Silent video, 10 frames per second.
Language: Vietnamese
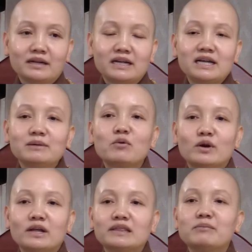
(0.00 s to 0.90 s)
Khi cái
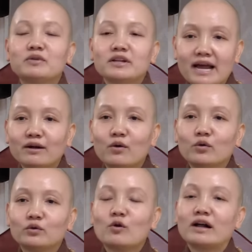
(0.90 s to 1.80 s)
bồ đề tâm nó giác
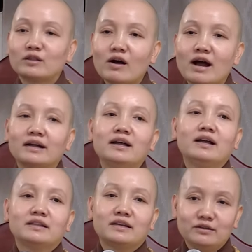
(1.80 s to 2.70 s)
ngộ hoàn toàn
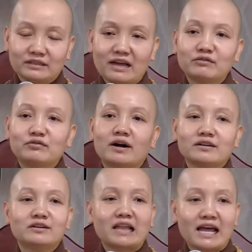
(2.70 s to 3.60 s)
thì được thành
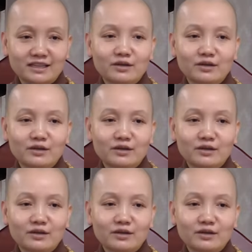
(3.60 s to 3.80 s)
Phật, được thành